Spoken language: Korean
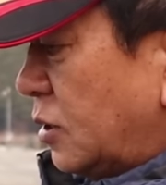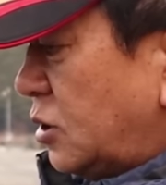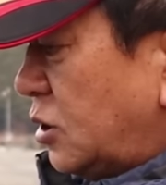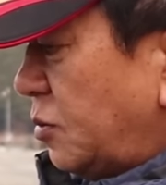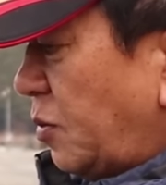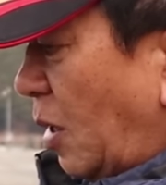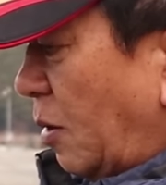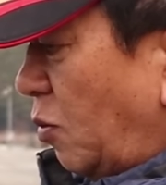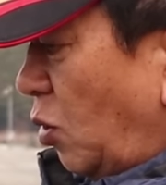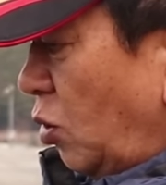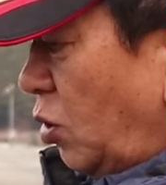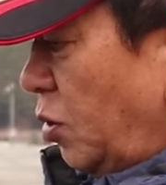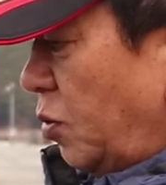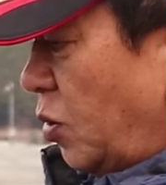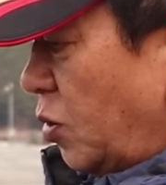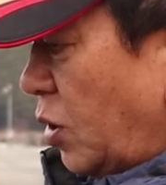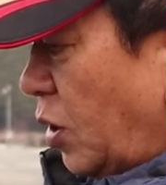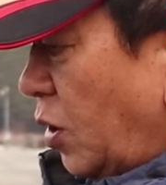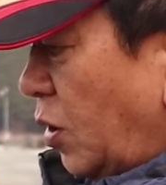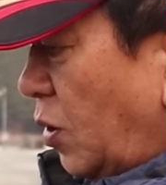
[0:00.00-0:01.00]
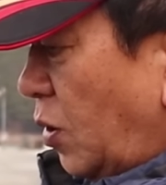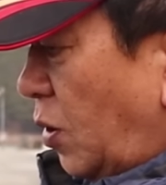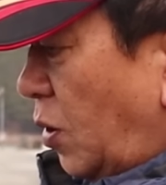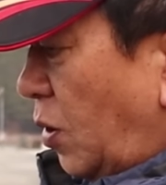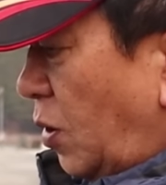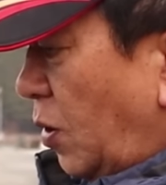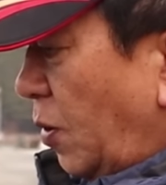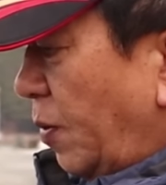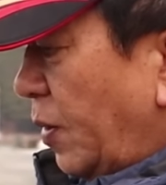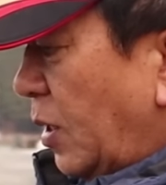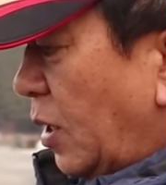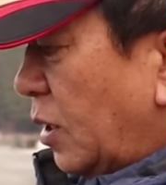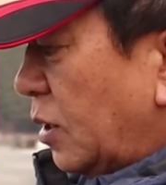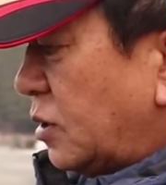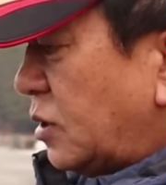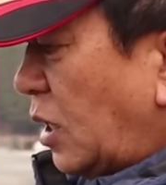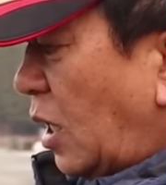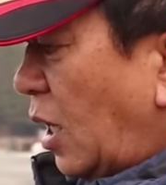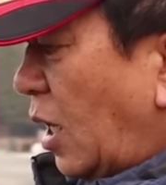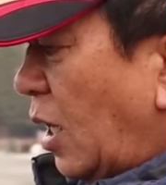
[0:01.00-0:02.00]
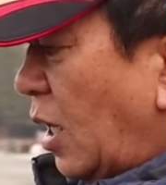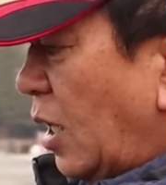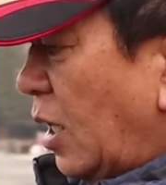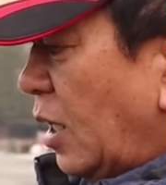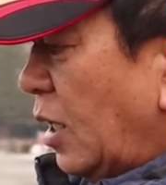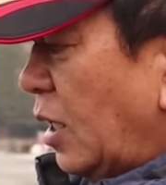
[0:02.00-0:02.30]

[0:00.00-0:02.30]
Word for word: 지금 한번 올려볼게요. 자,